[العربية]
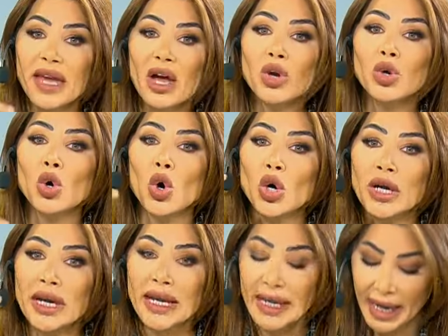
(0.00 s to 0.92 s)

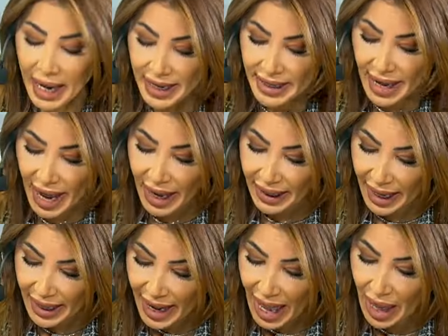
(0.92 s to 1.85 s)
ينقل إلي
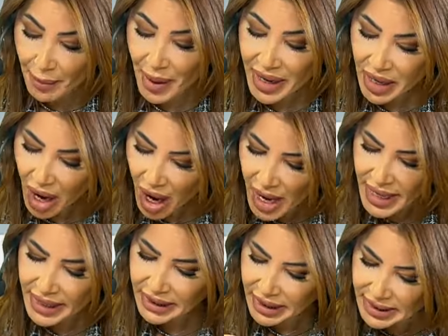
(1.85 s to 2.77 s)
كلاما
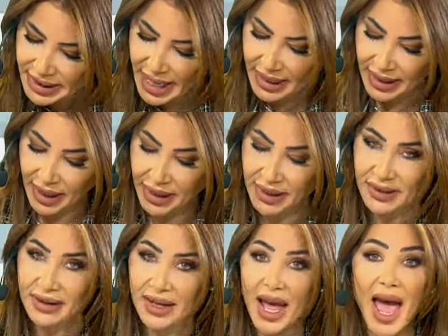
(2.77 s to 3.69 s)
أيضا سيء
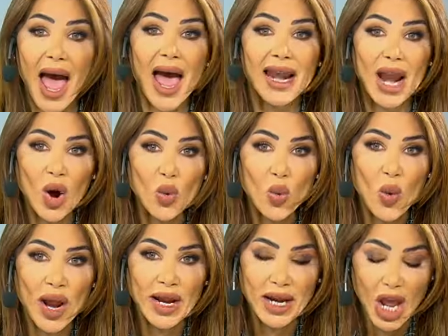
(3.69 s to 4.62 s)

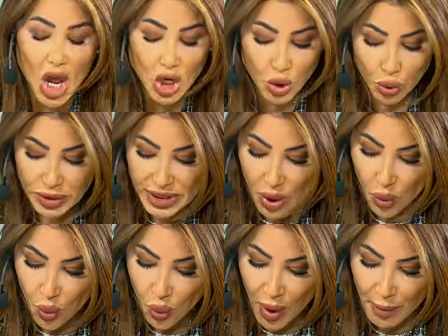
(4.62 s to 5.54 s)
الأول
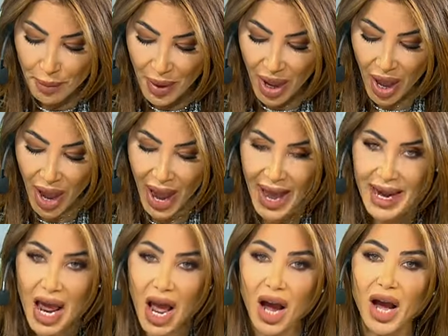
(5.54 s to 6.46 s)
يصوب
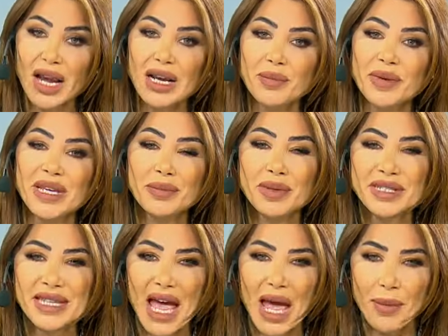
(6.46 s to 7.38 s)
على قلبي
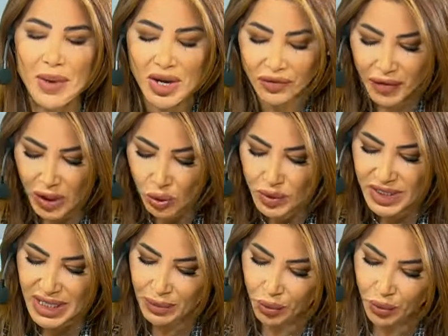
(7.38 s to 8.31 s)
بسهم
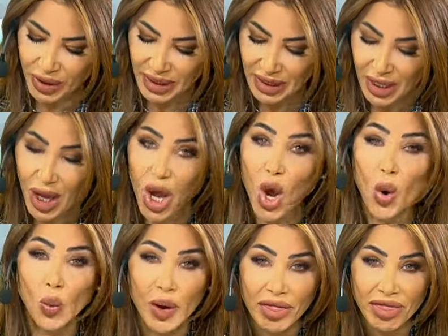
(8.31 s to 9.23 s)
فيصيبني
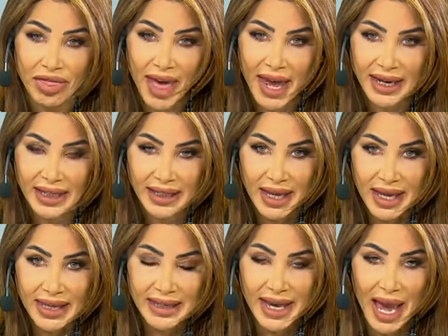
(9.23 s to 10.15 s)
والثاني
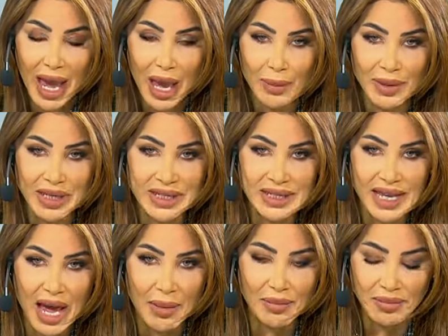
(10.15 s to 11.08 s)
يحمل
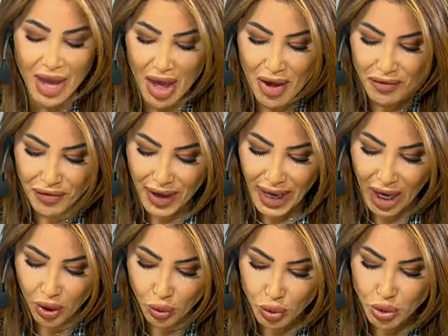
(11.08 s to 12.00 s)
السهم
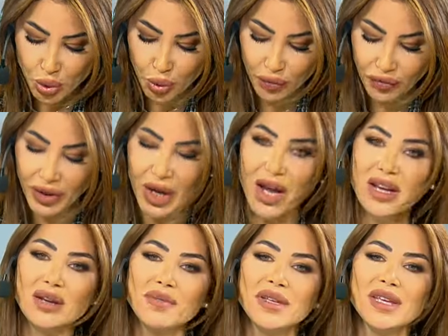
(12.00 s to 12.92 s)
فيغرسه في
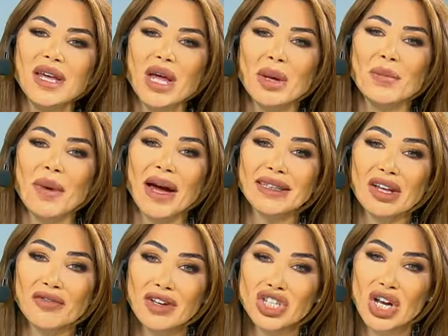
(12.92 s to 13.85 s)
قلبي بعد
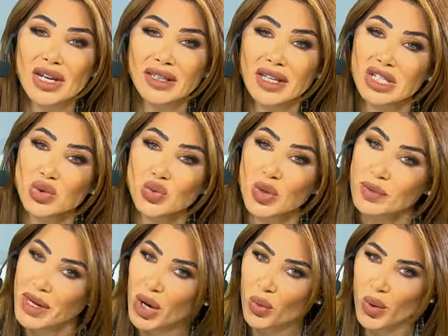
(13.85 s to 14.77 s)
فشل تصويب
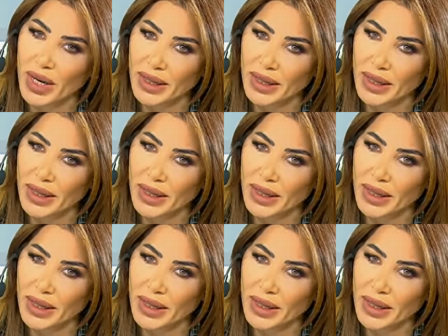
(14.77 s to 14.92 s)
الأول